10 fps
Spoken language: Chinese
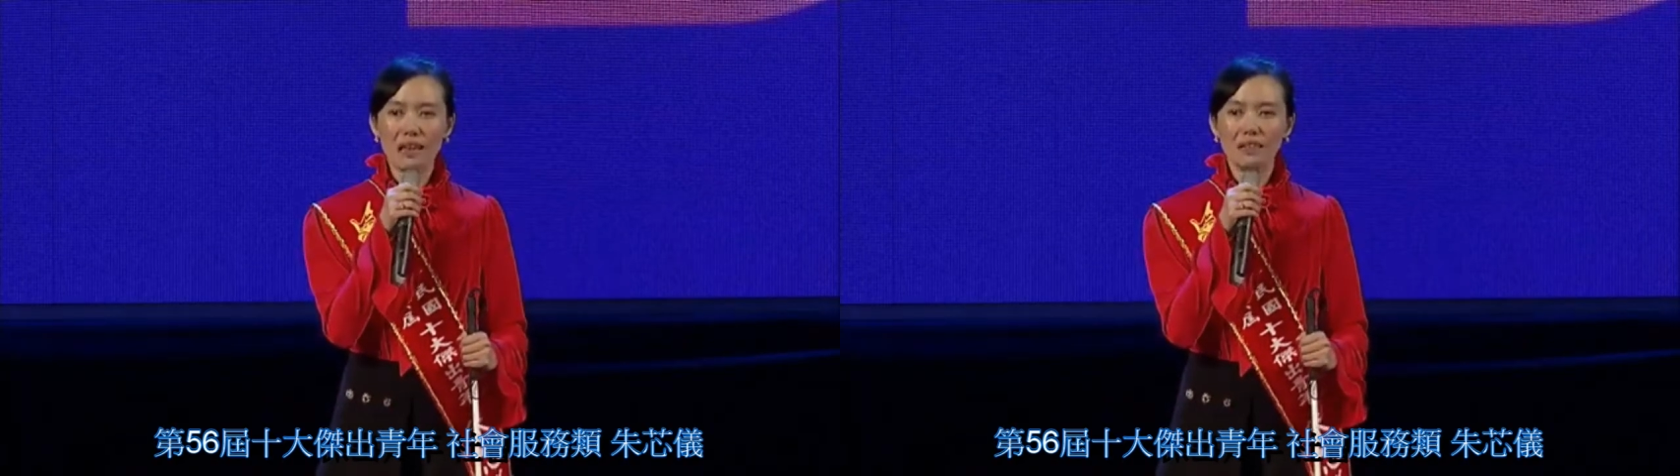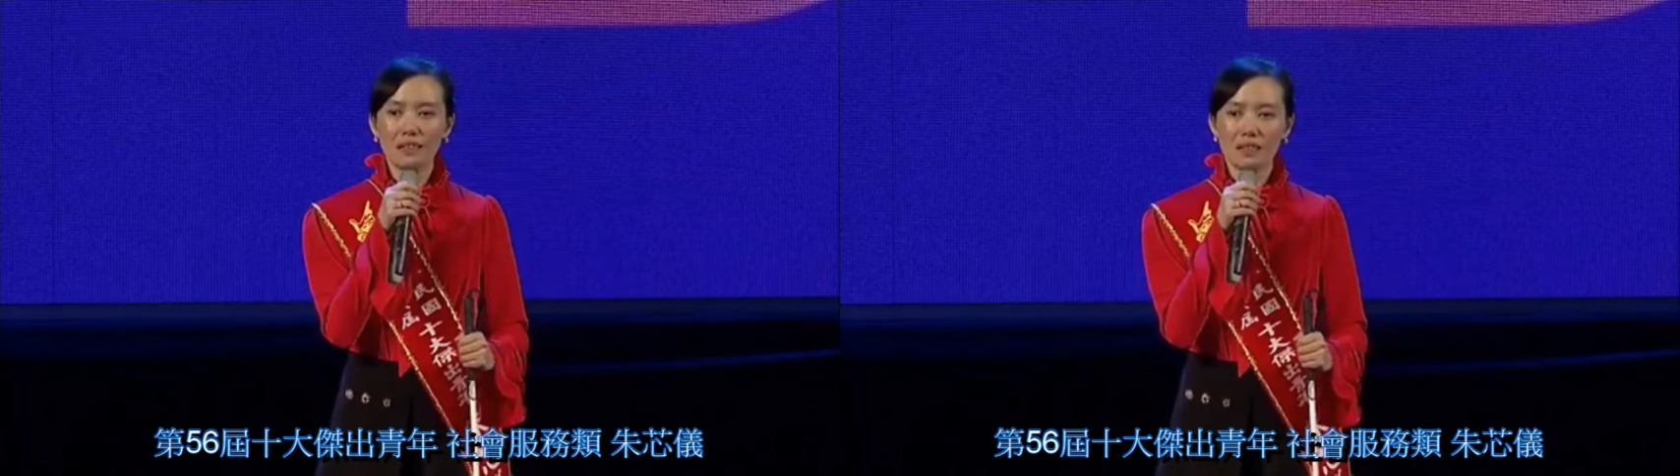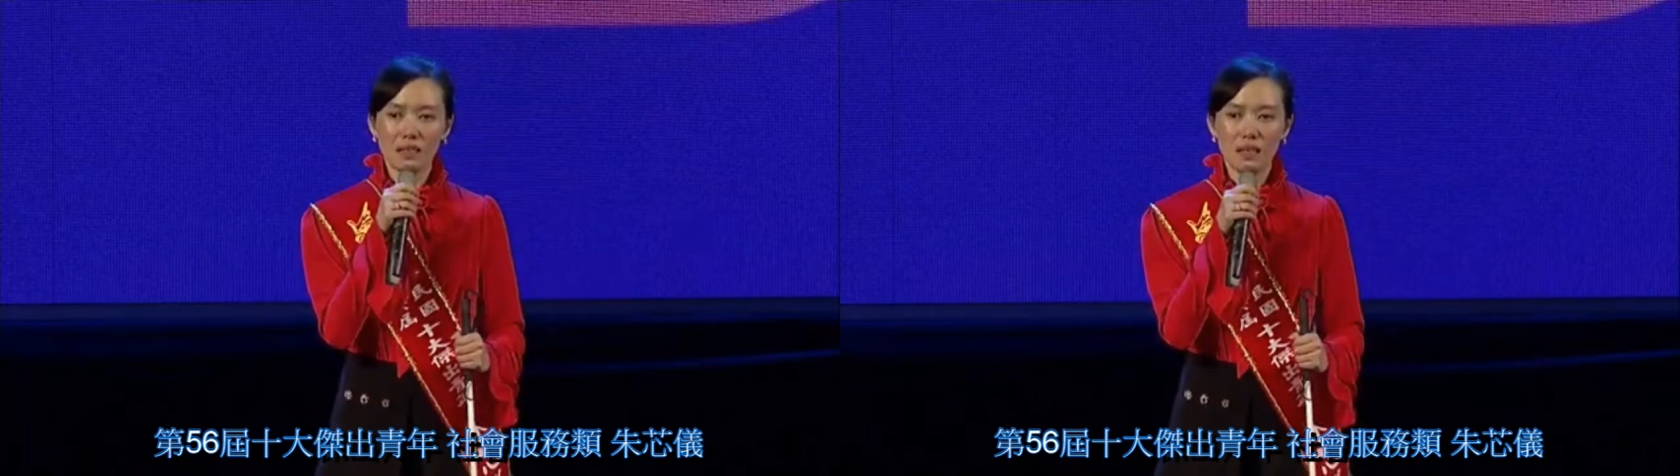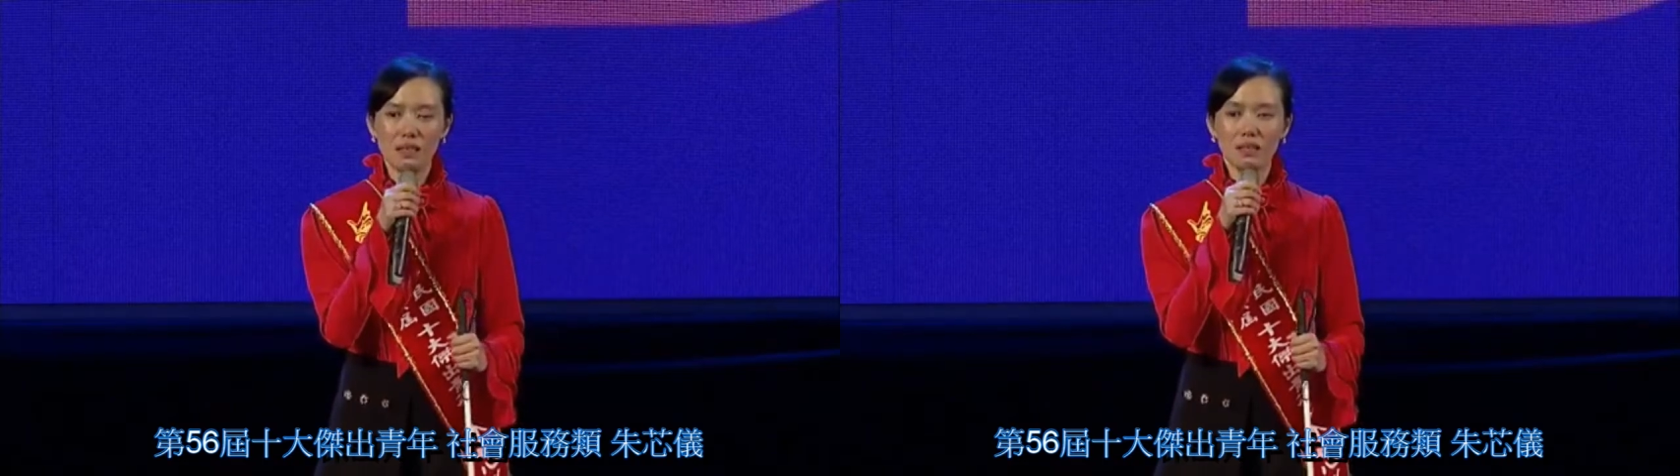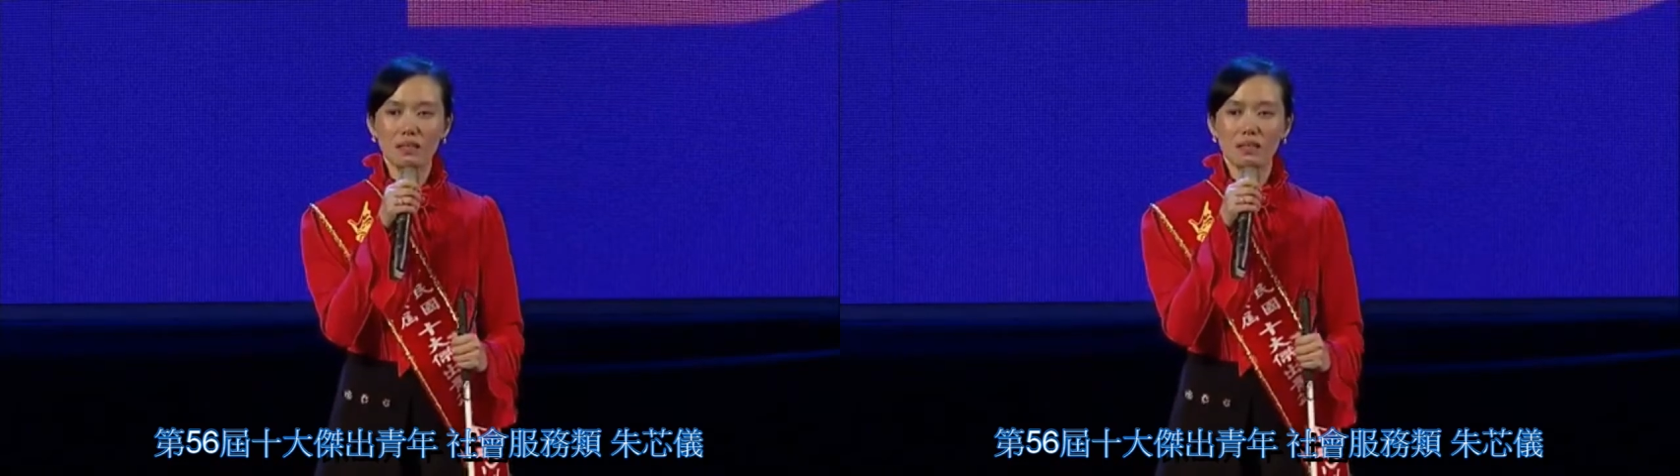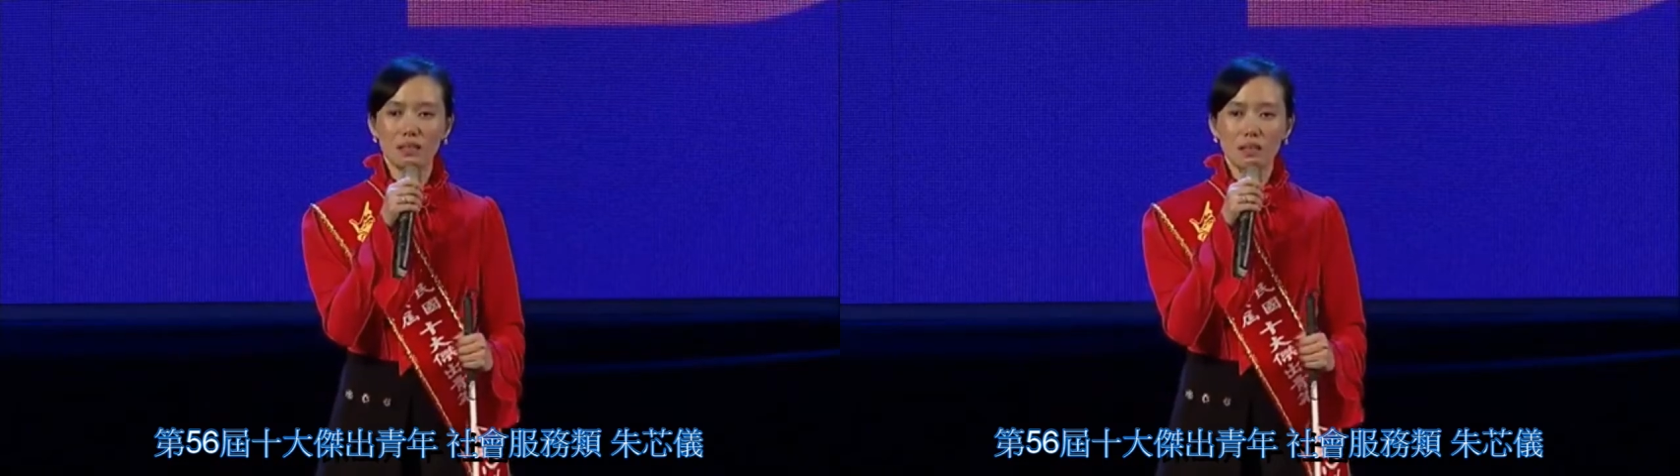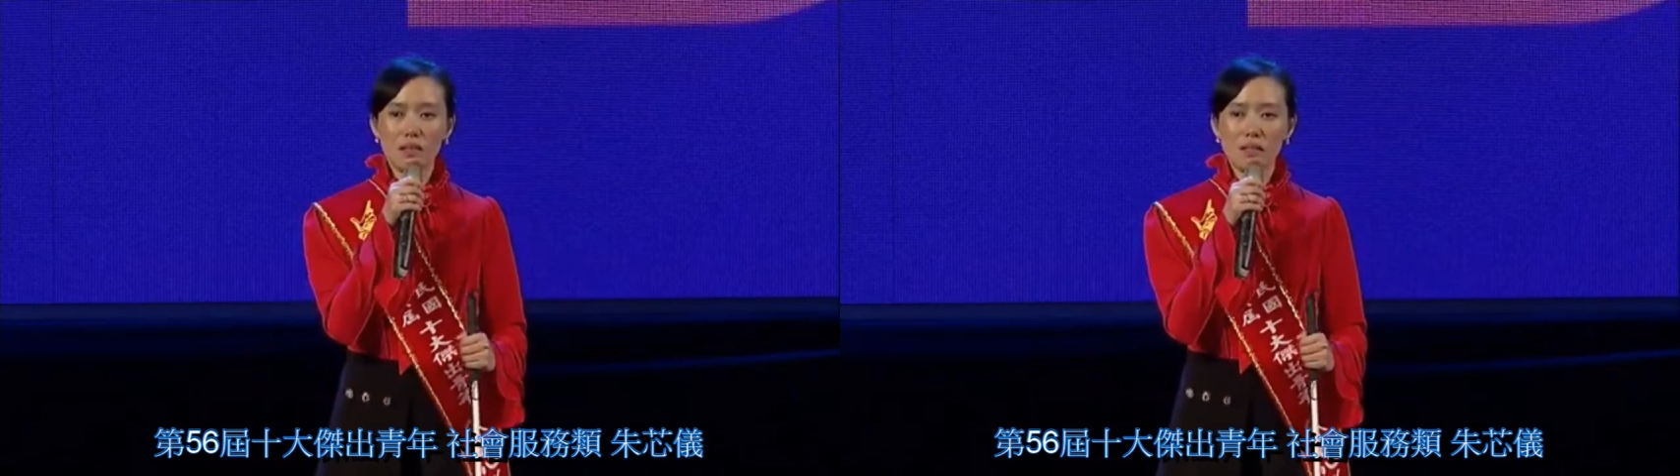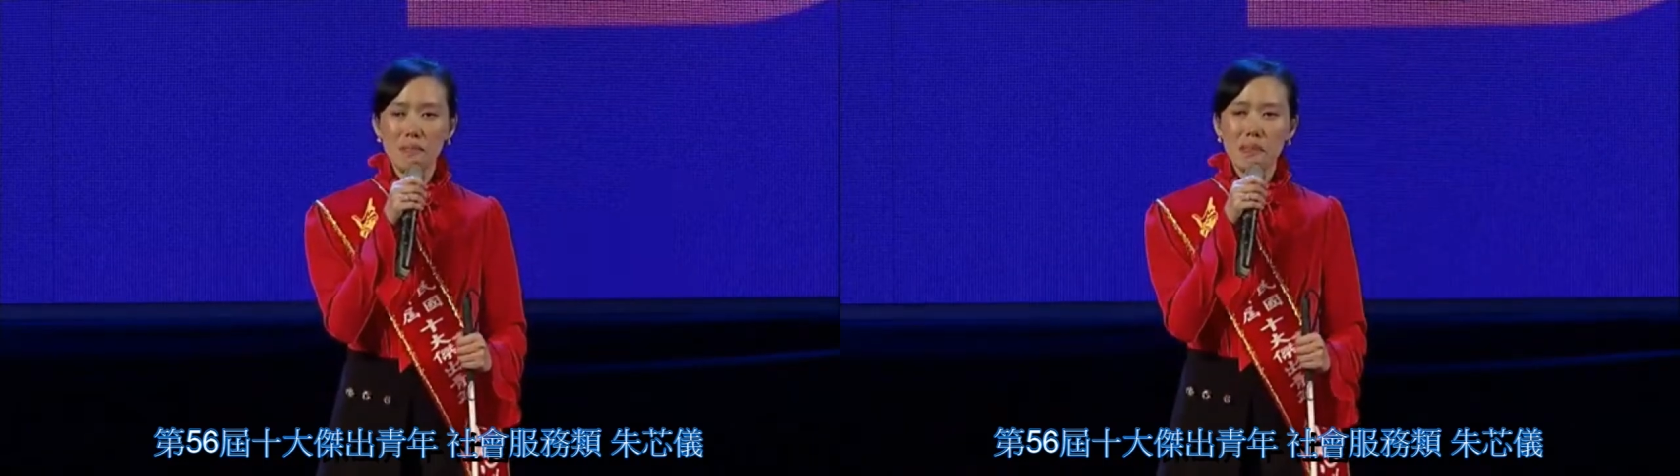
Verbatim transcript: 害的心理师，